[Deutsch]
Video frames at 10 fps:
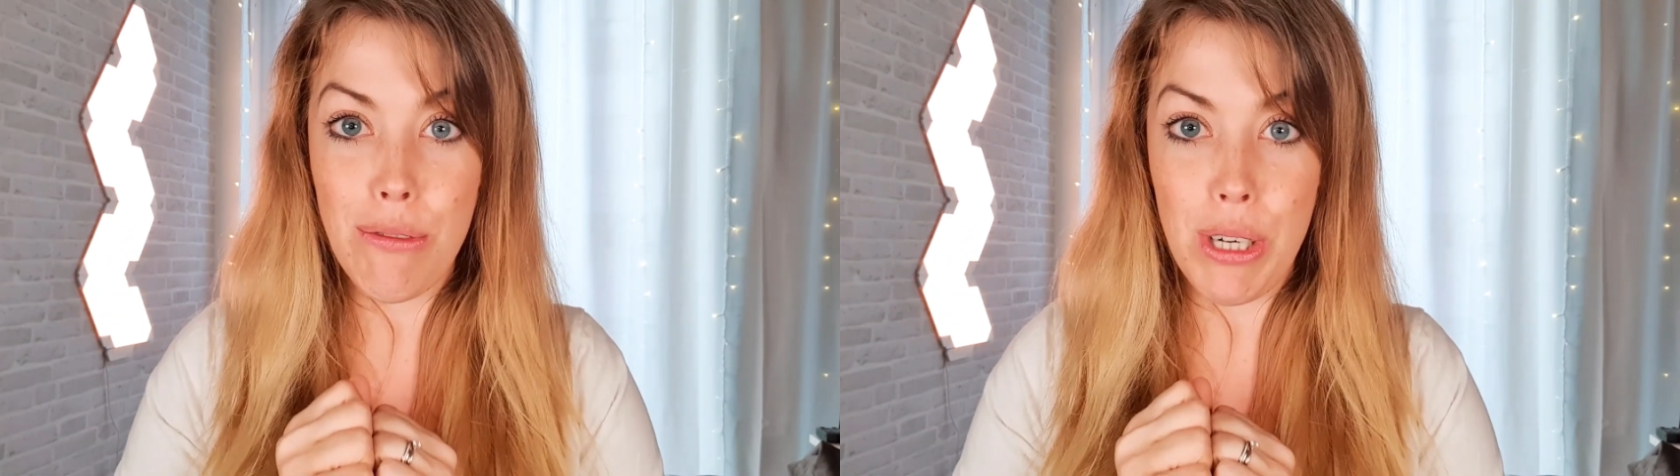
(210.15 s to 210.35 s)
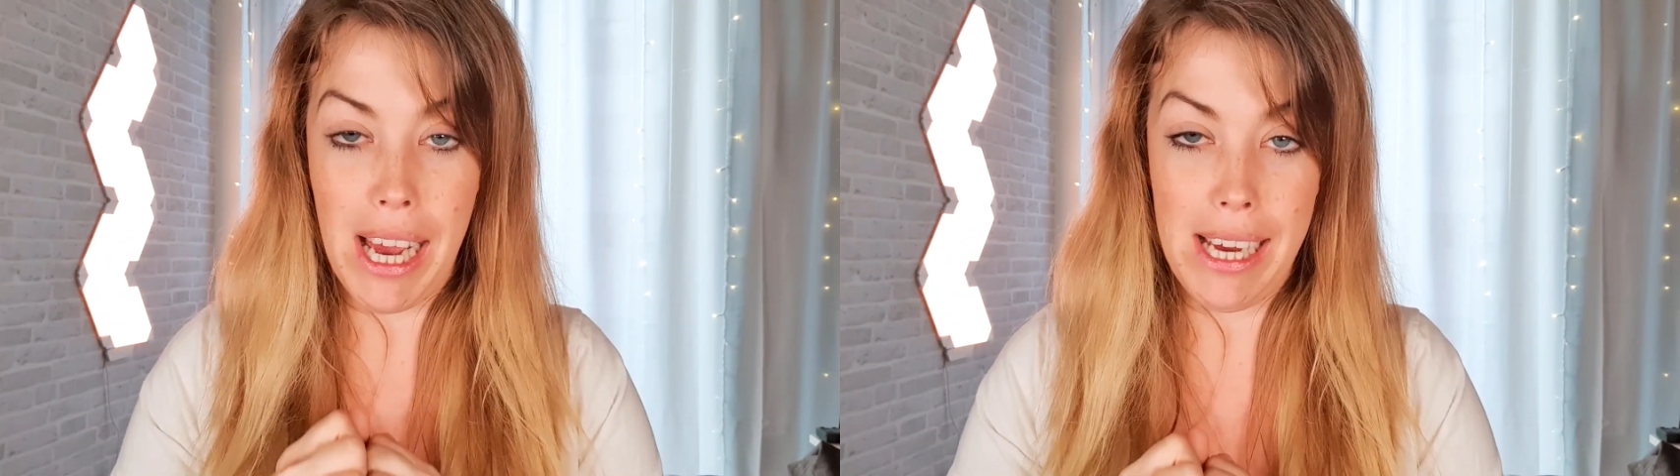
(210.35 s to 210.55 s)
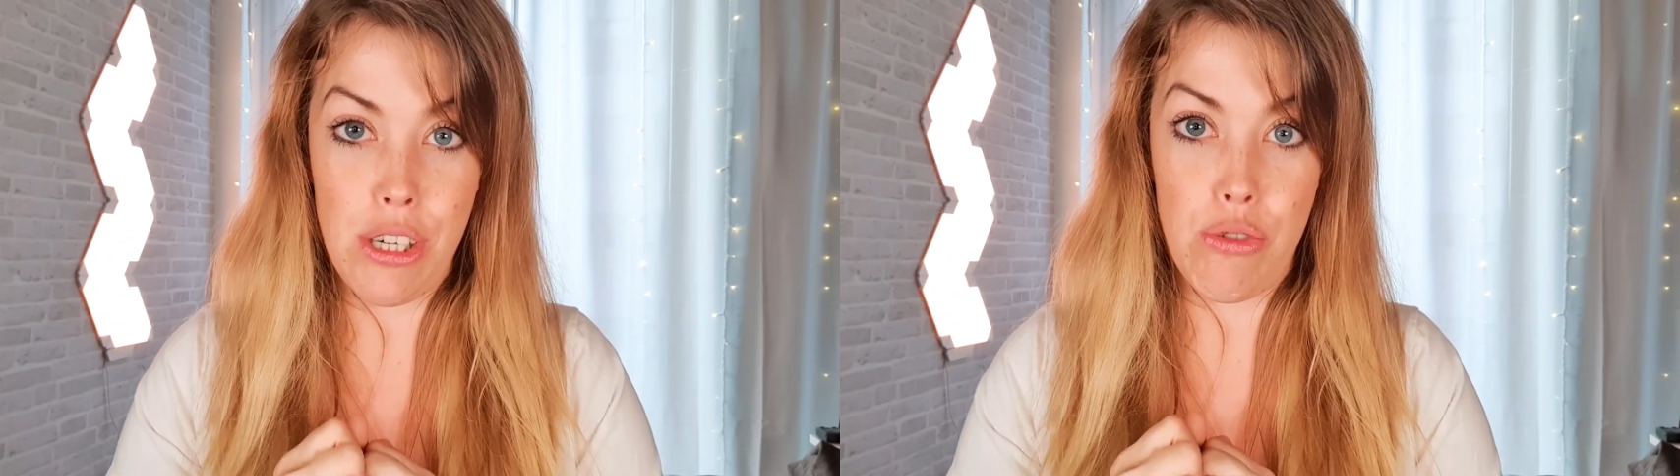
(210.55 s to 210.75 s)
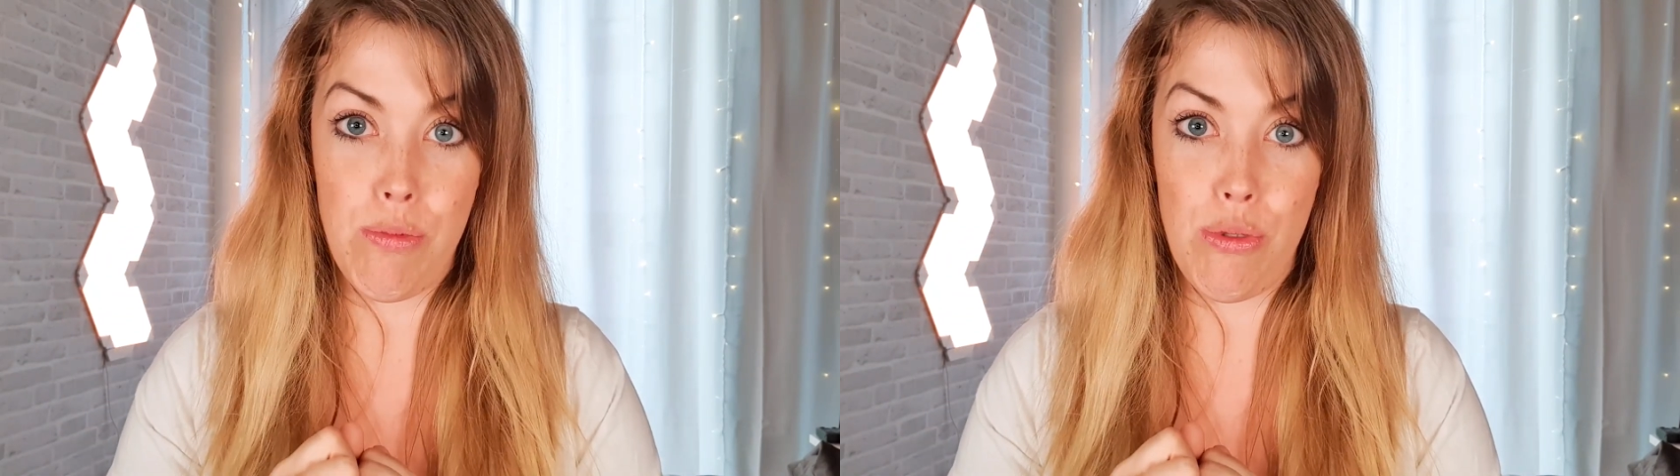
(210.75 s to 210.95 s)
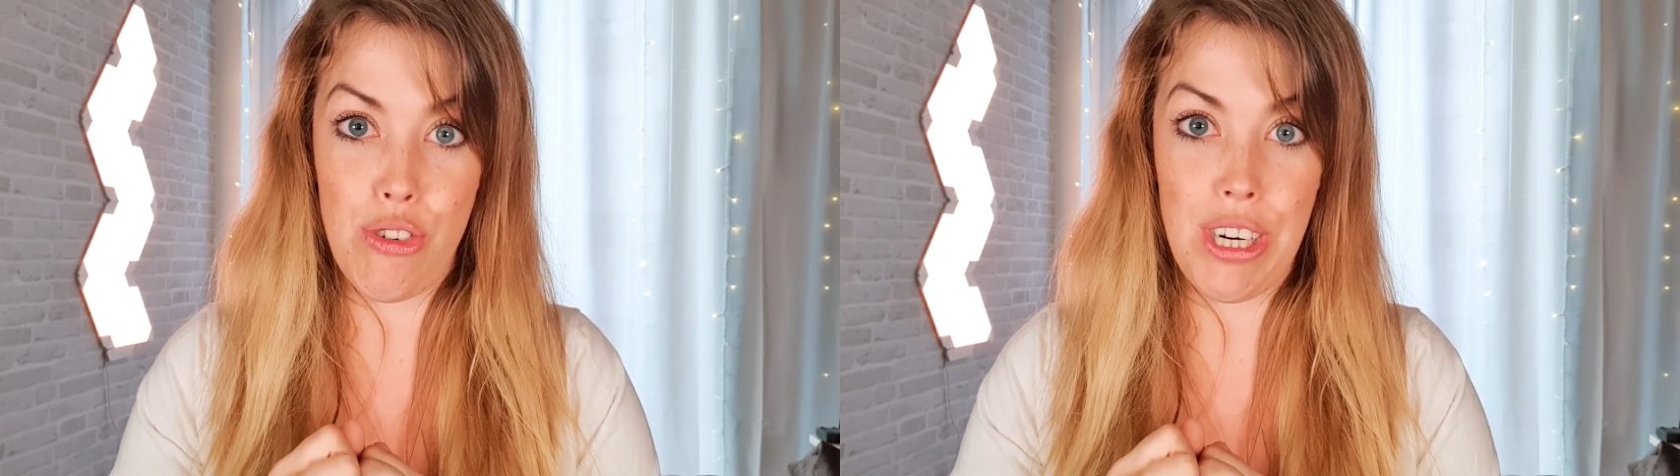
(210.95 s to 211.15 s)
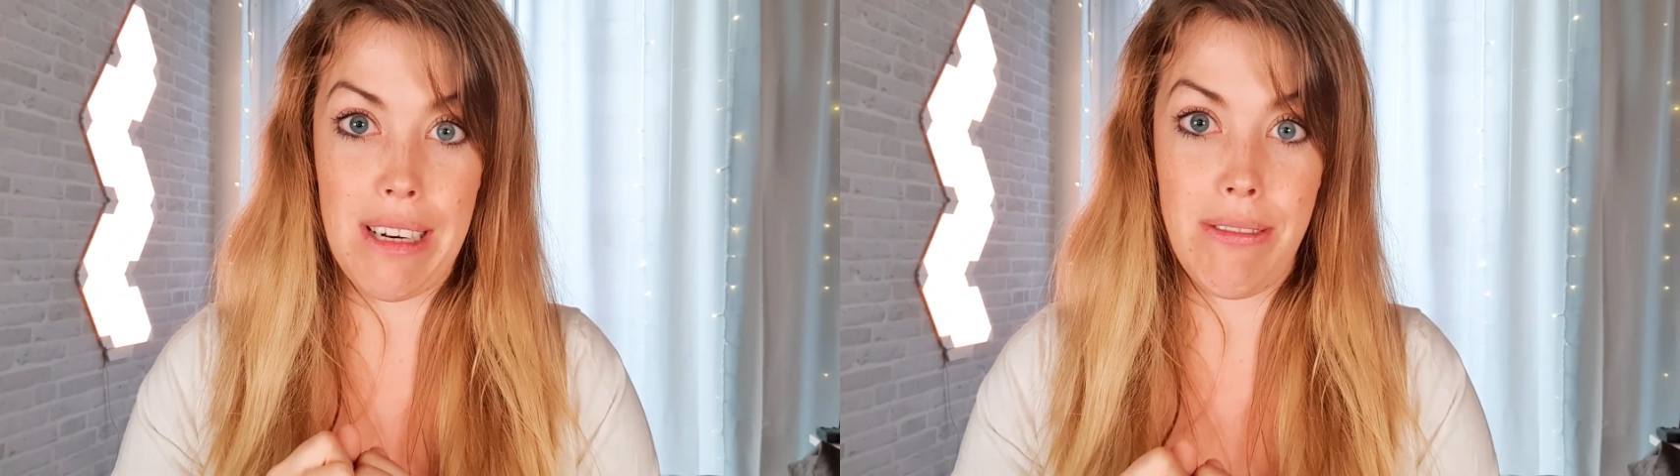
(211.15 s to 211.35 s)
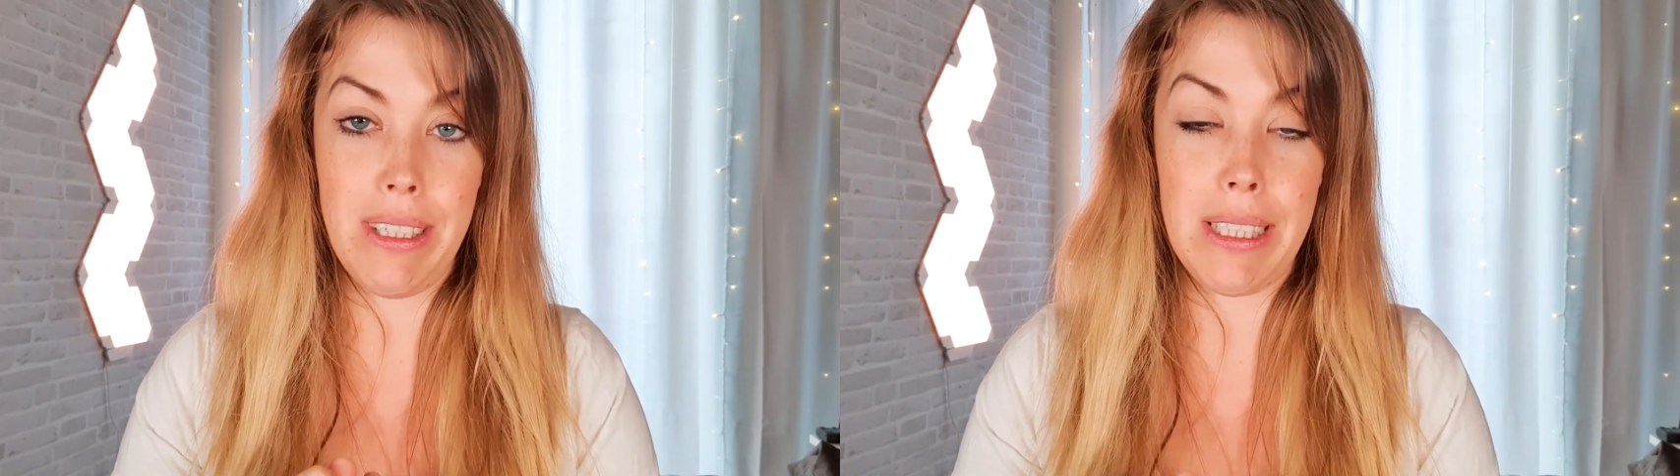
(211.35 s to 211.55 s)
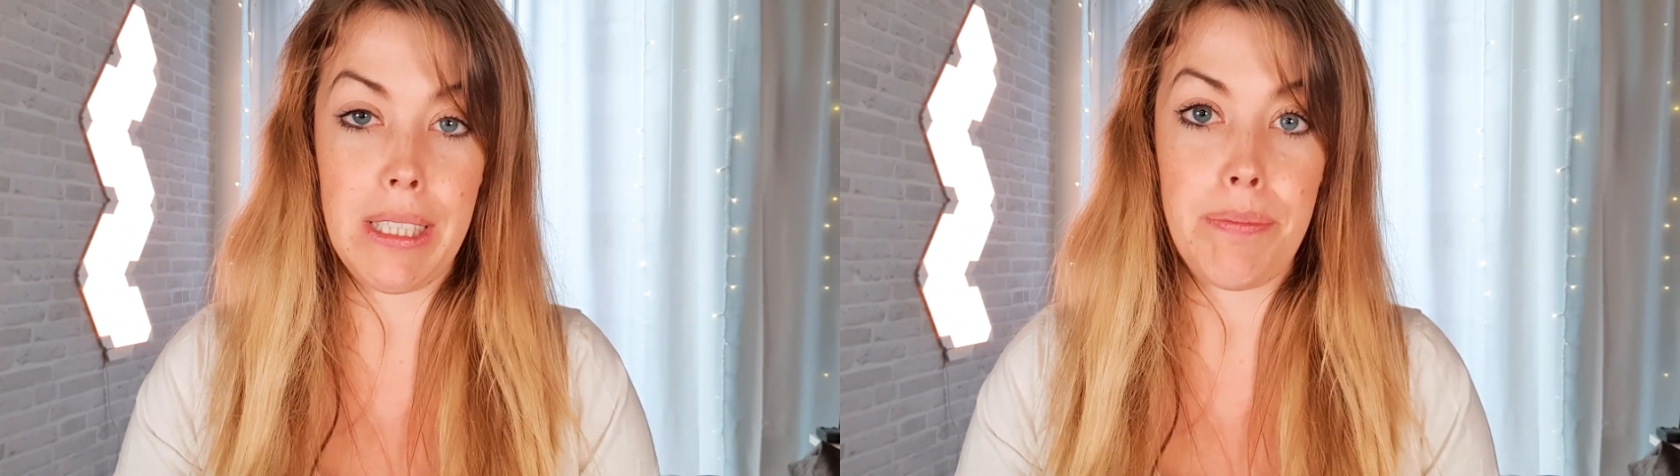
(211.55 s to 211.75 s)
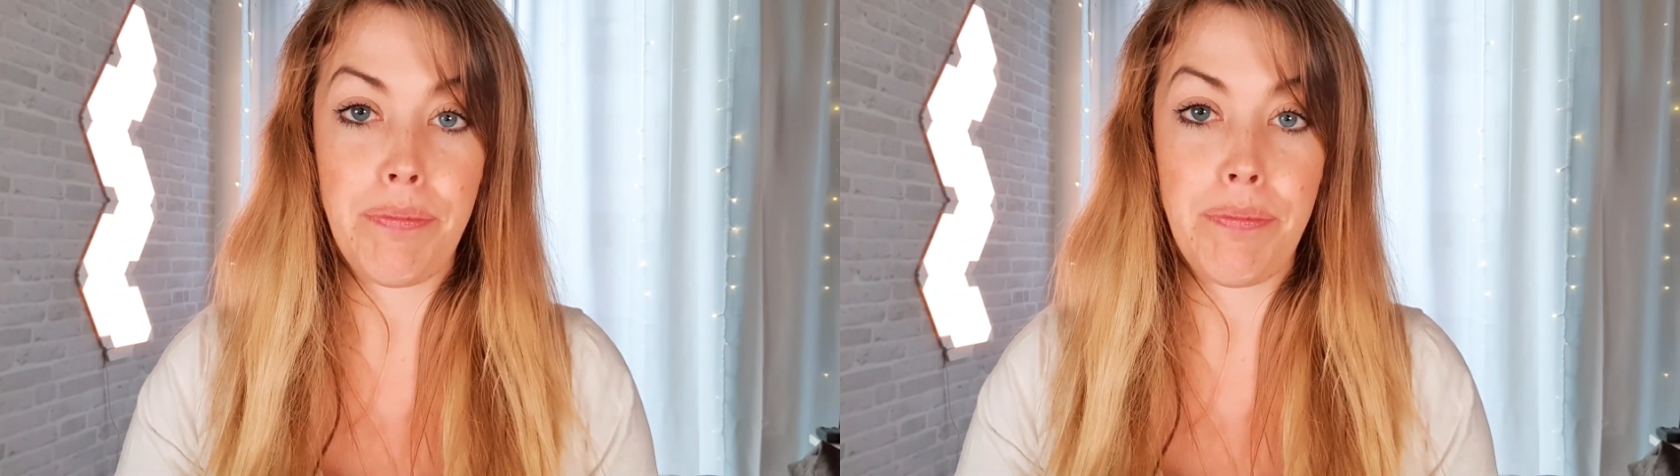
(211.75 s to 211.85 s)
wo der Eisprung stattfindet.